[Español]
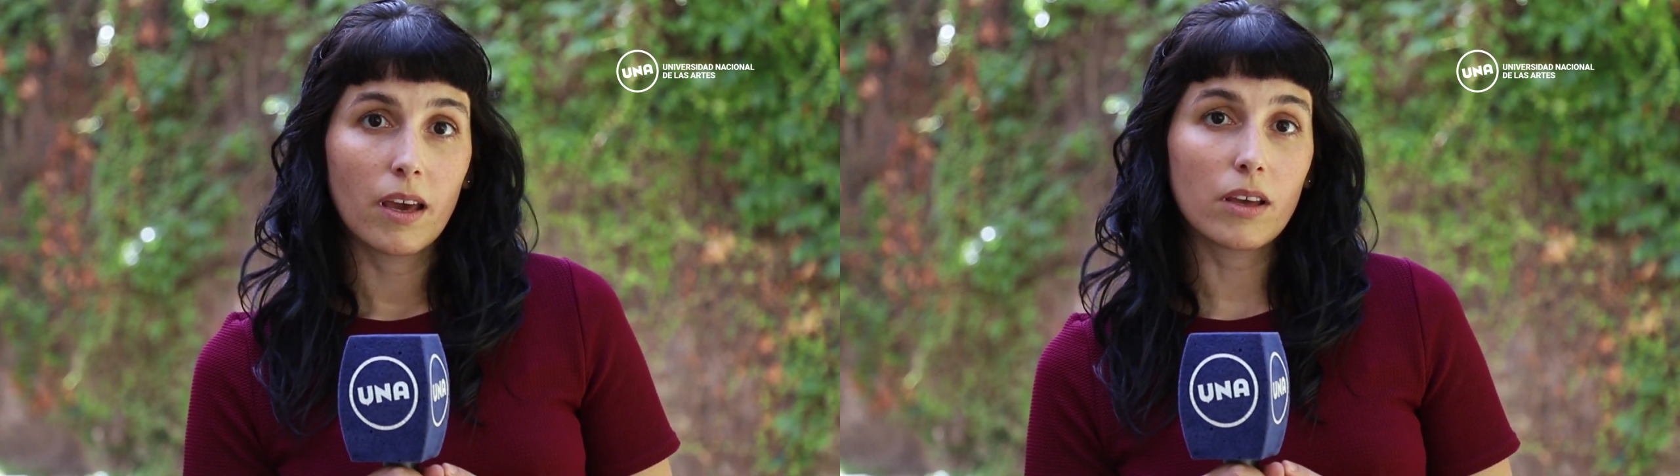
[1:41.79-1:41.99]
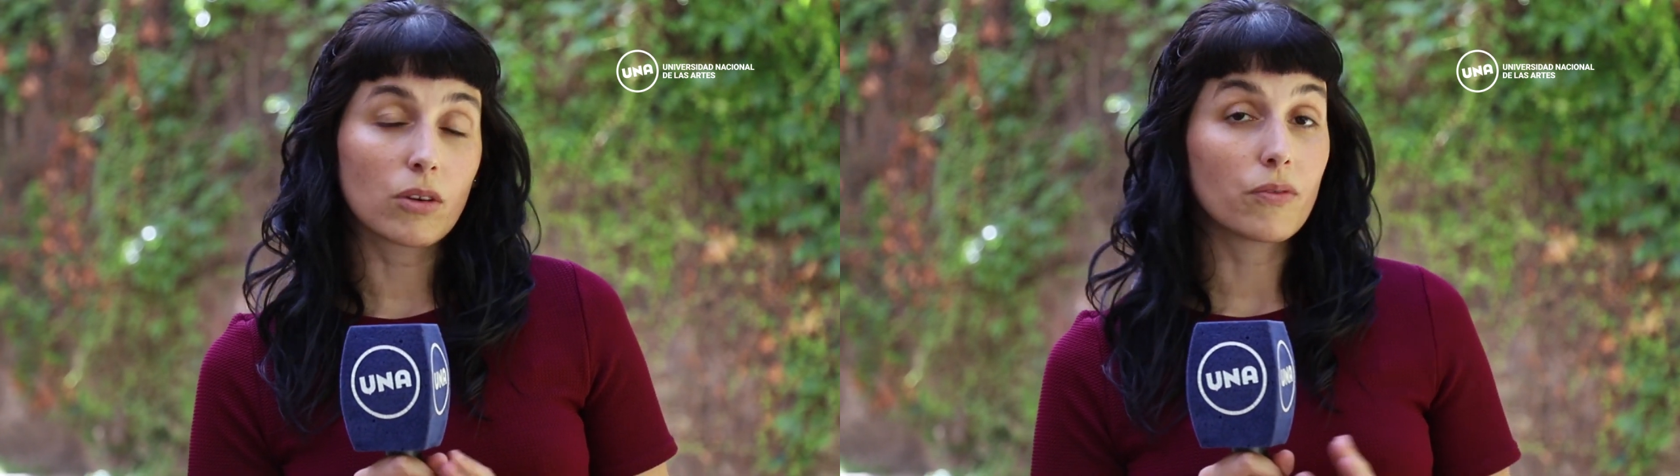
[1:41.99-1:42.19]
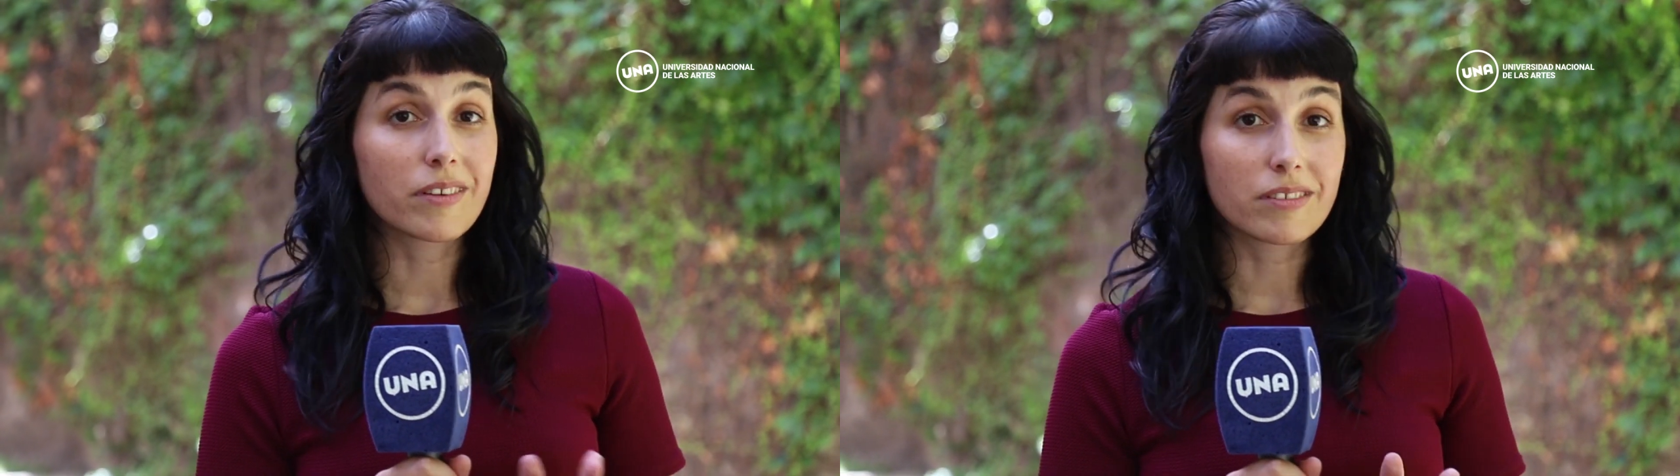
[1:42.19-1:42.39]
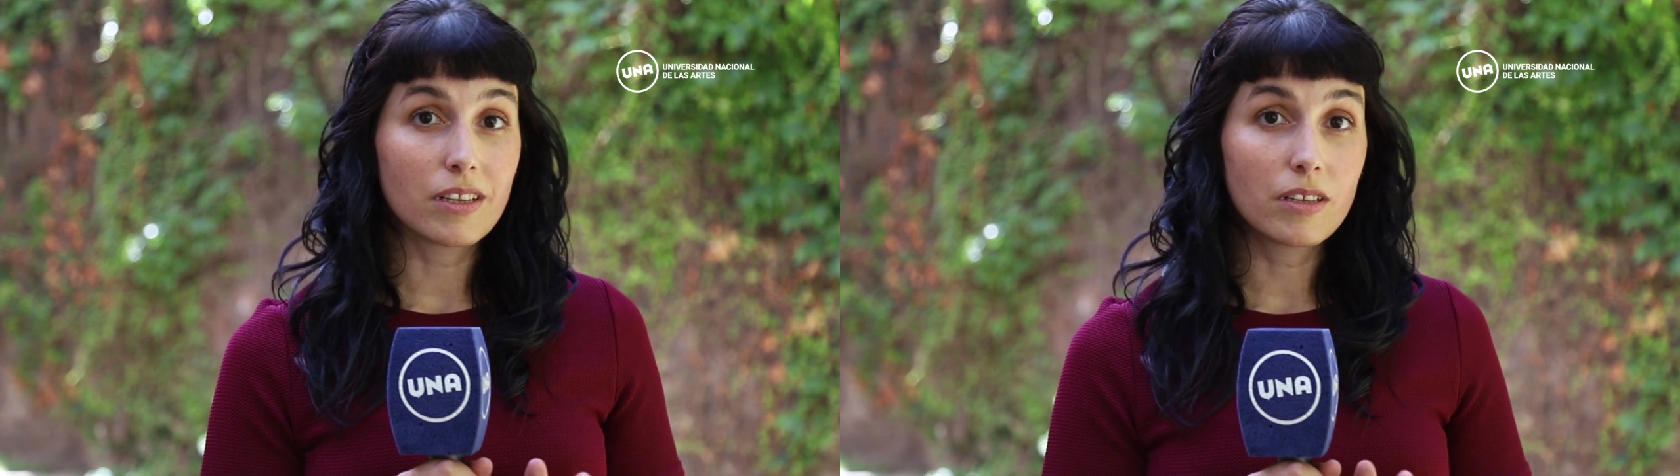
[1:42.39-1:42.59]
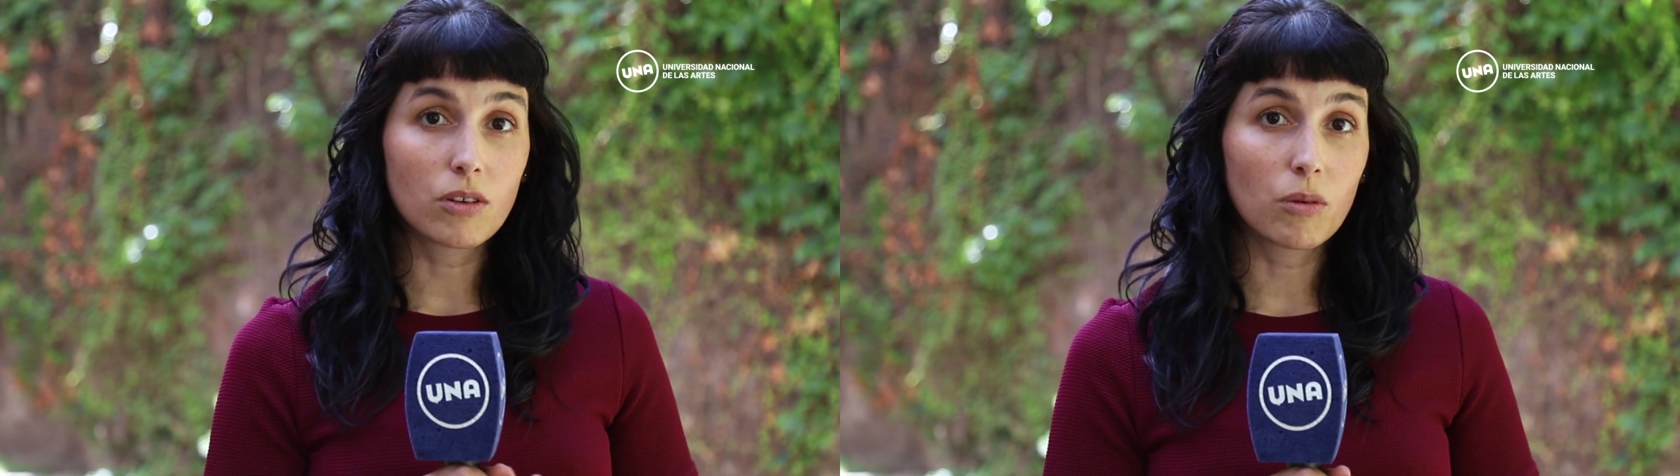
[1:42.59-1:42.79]
Esto
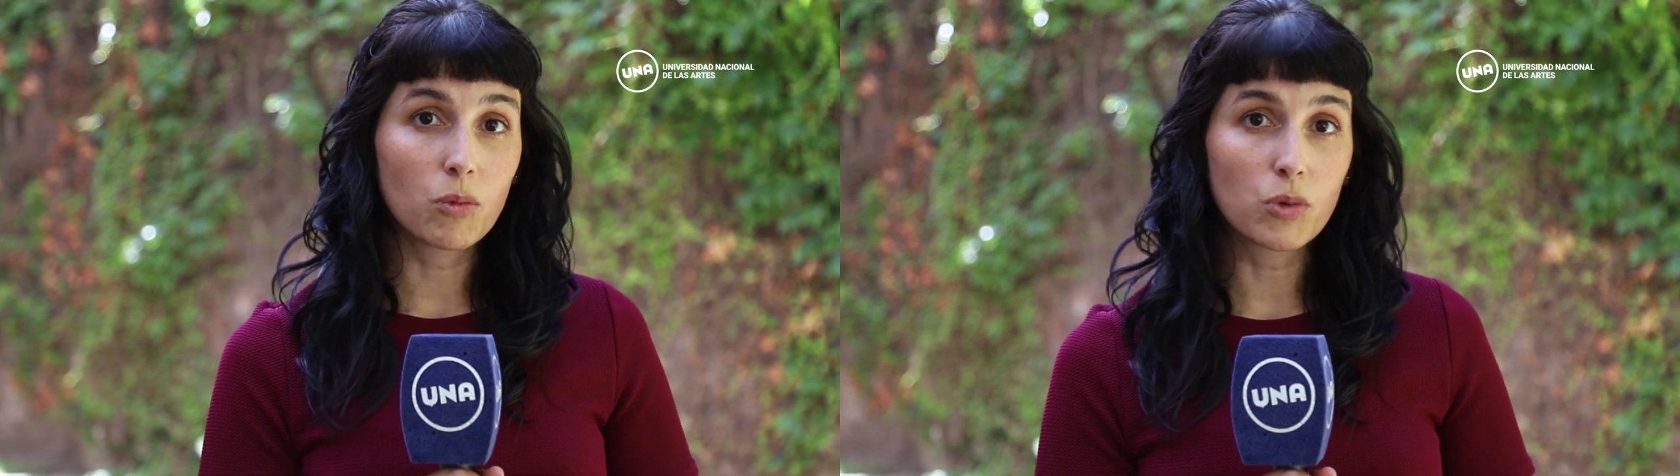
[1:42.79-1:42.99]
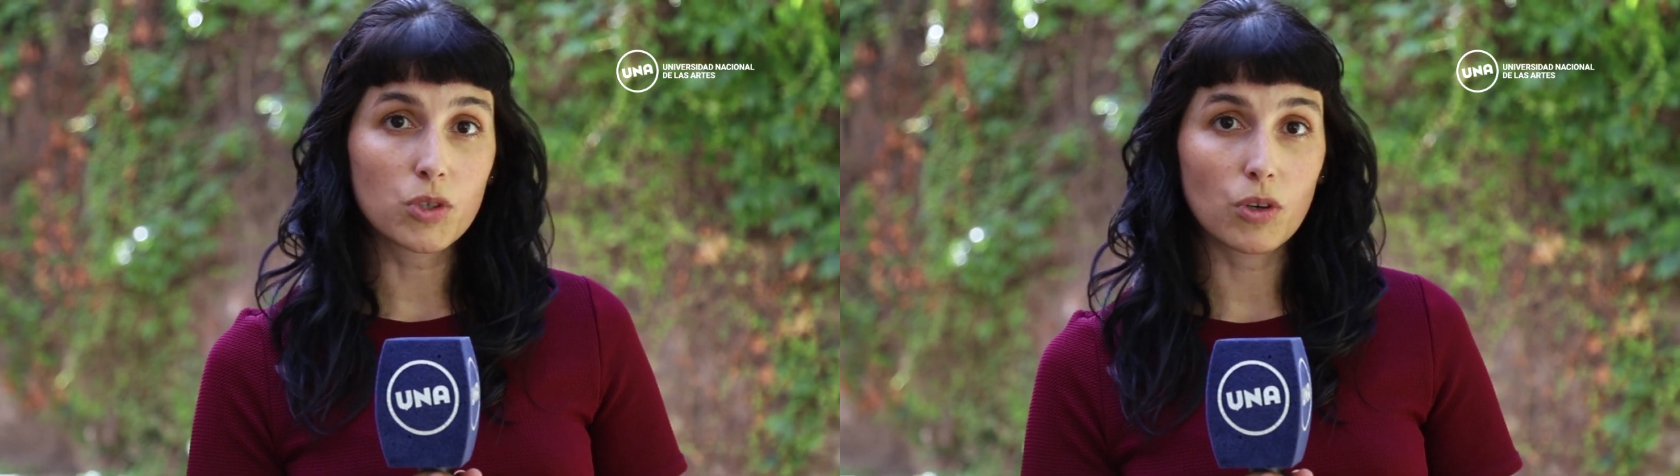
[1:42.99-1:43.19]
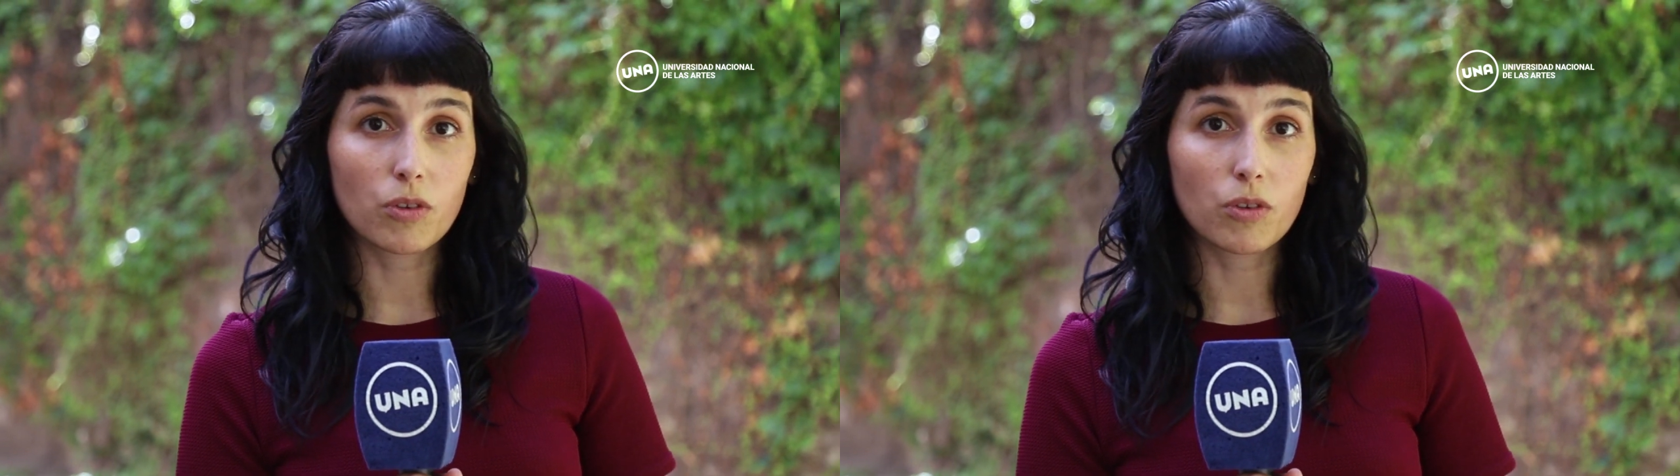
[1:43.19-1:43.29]
facilitó mucho,